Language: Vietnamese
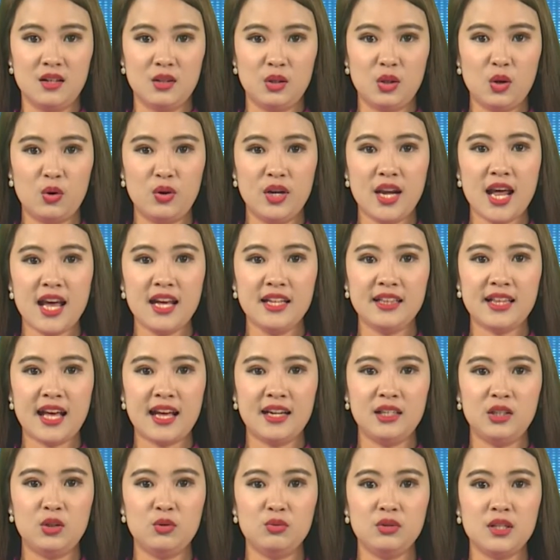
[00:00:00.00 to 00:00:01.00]
Tối nay tại
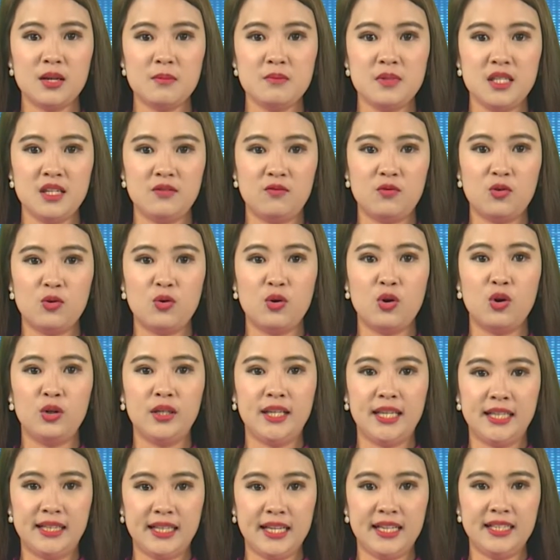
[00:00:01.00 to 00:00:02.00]
Trung tâm Dịch vụ Hội
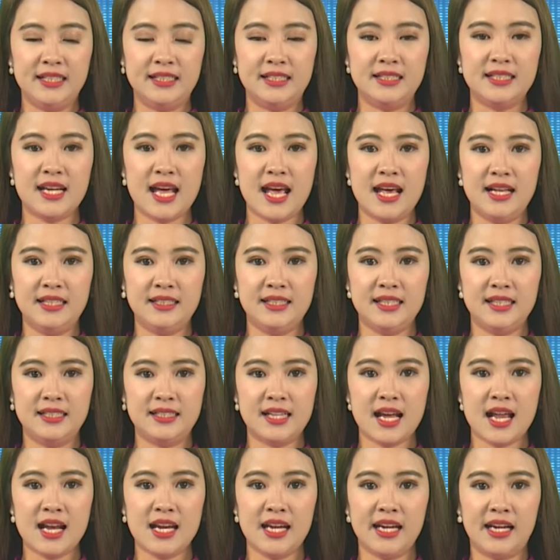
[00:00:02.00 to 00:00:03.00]
nghị tỉnh sẽ diễn
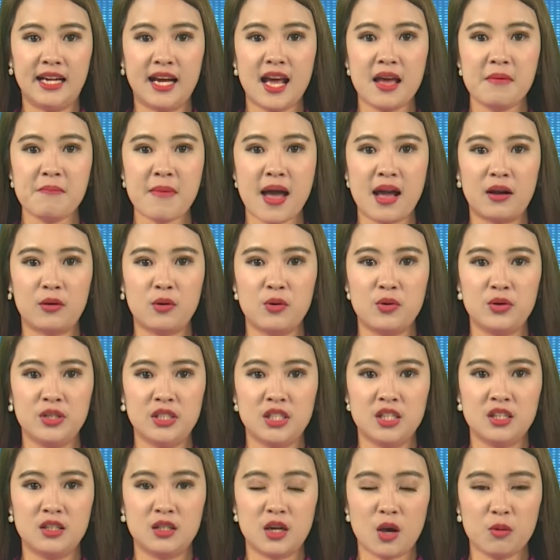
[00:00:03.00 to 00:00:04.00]
ra lễ khai mạc hội
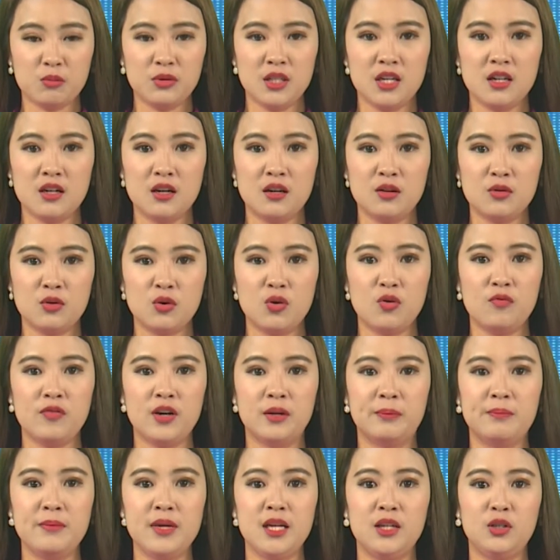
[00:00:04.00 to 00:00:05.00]
trợ công thương khu
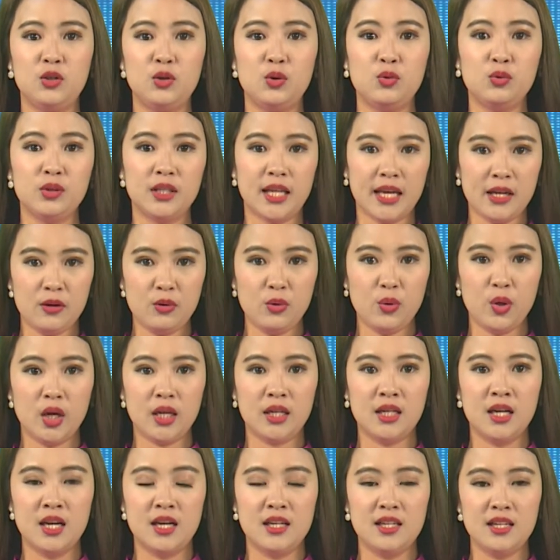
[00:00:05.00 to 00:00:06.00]
vực miền Trung Tây Nguyên
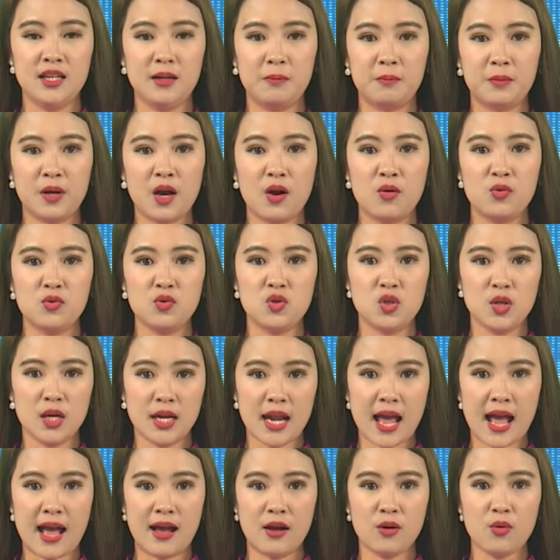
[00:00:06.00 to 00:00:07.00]
nhịp cầu xuyên
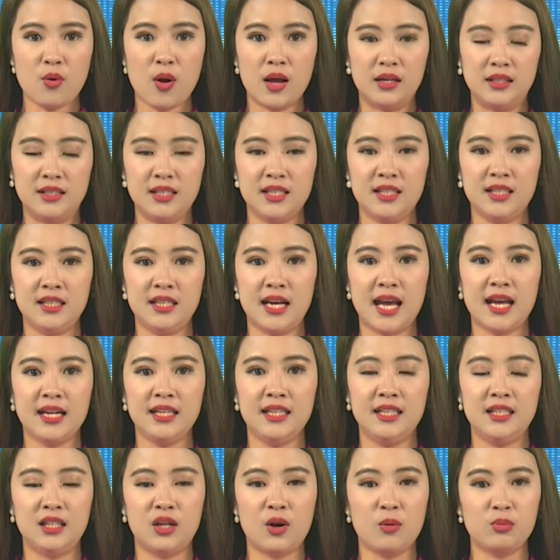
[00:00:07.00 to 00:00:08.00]
Á Quảng Trị
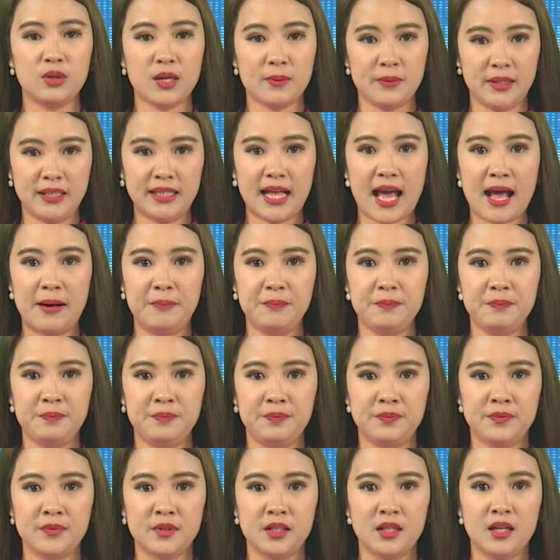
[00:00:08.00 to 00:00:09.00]
2018.
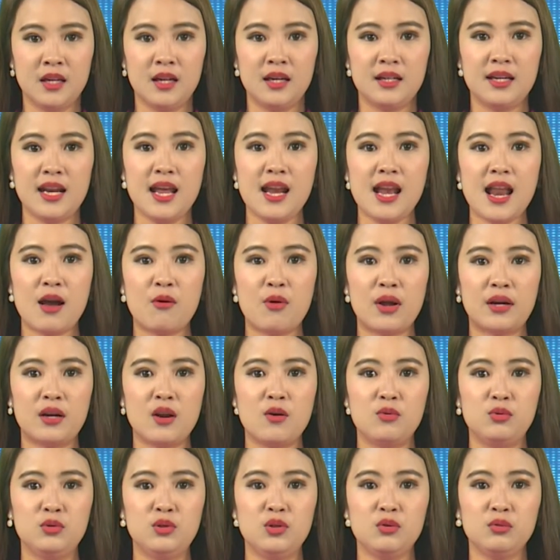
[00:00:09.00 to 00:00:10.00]
Đây là hoạt
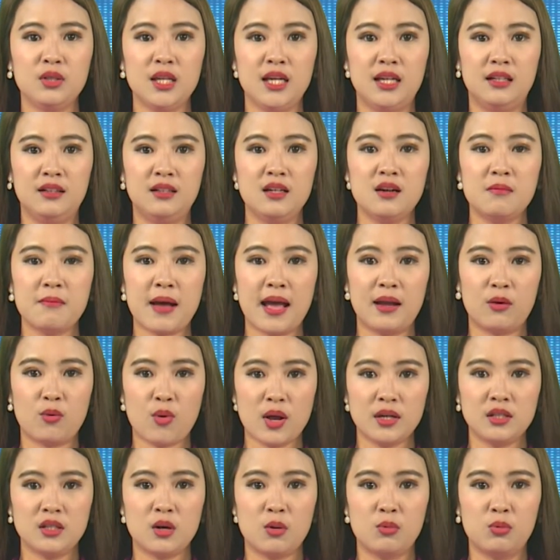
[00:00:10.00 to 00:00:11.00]
động xúc tiến thương mại quan
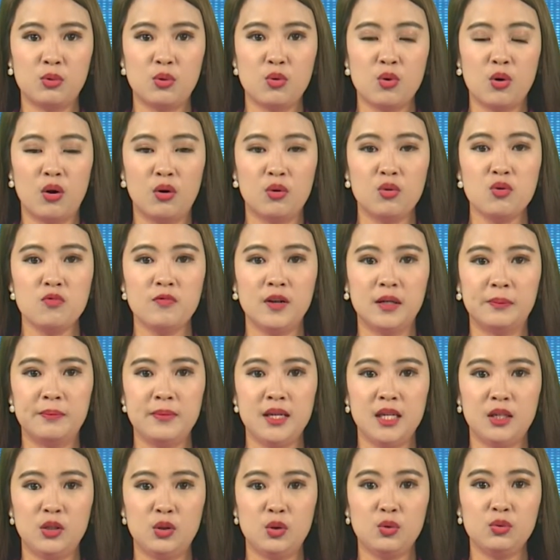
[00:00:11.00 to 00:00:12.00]
trọng của khu vực
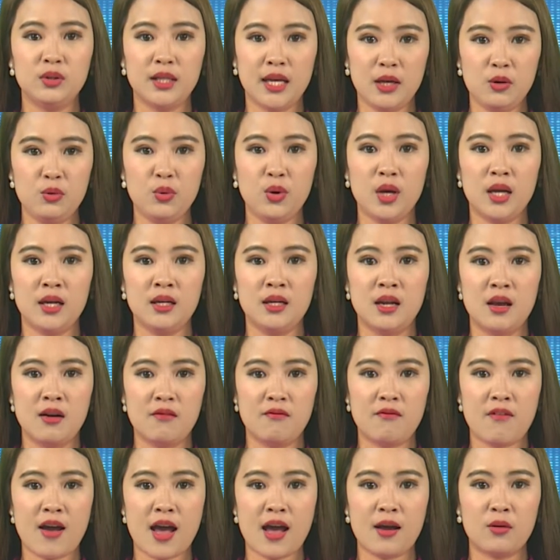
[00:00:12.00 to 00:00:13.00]
miền Trung Tây Nguyên
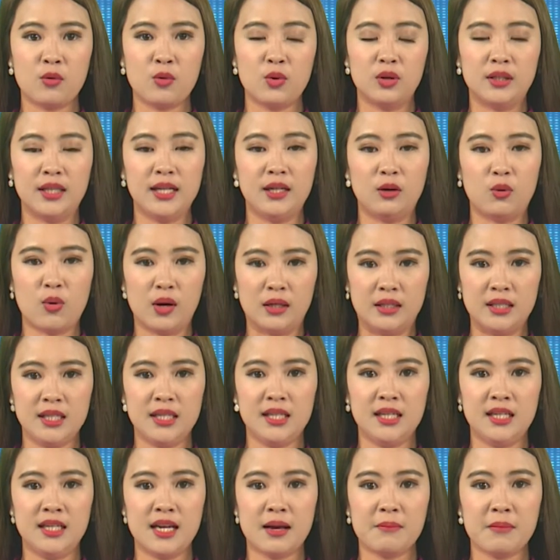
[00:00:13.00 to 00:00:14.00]
và của tỉnh Quảng
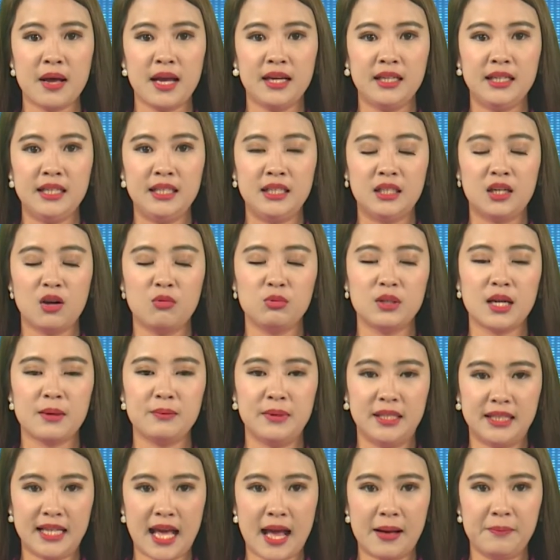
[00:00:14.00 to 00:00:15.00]
Trị năm
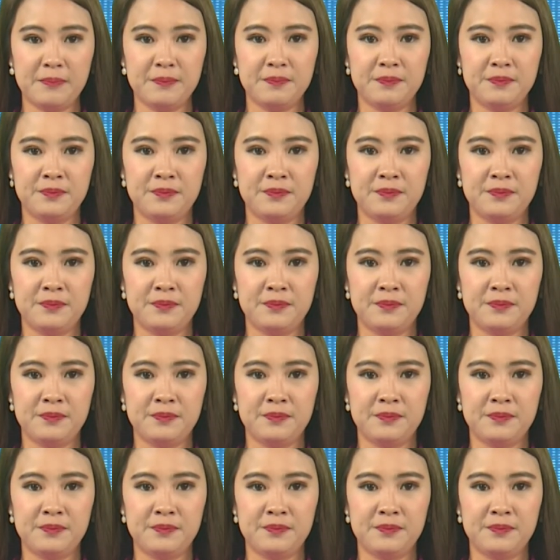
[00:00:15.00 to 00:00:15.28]
2018.